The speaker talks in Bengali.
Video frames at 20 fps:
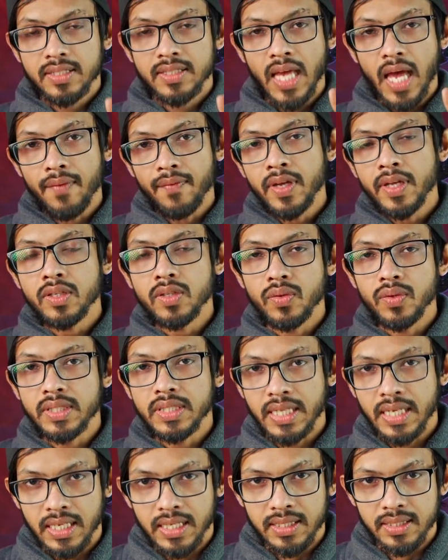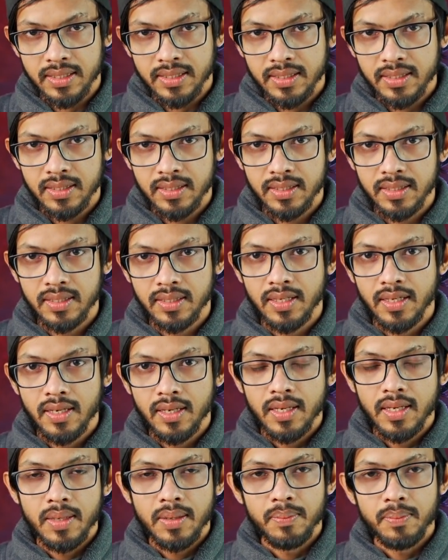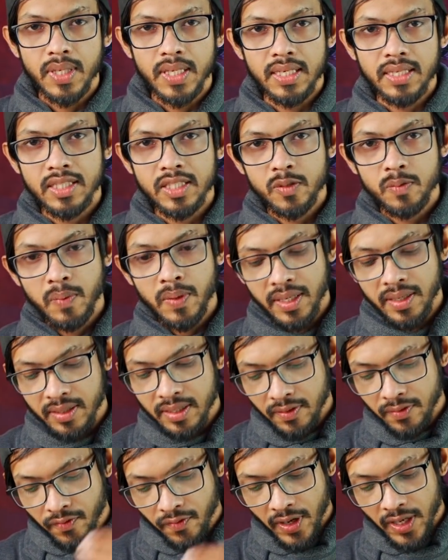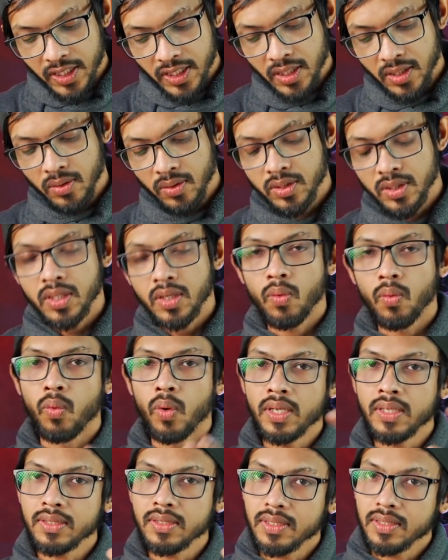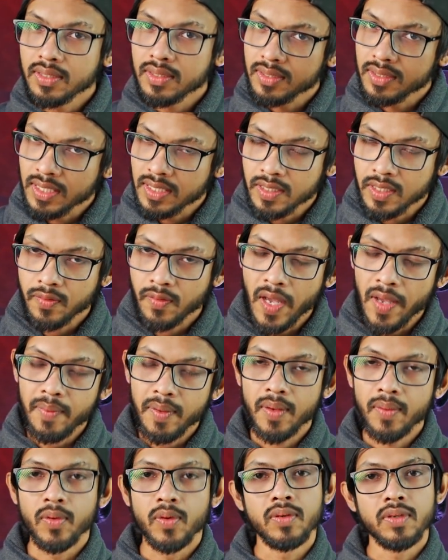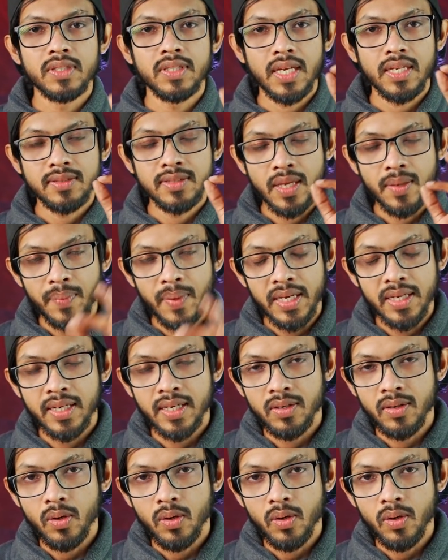সেভেন টোয়েন্টি হার্স মানে ডিসপ্লের রিফ্রেশ রেট হচ্ছে ওয়ান সিক্সটি ফাইভ এবং টাচ স্যাম্পলিং রেট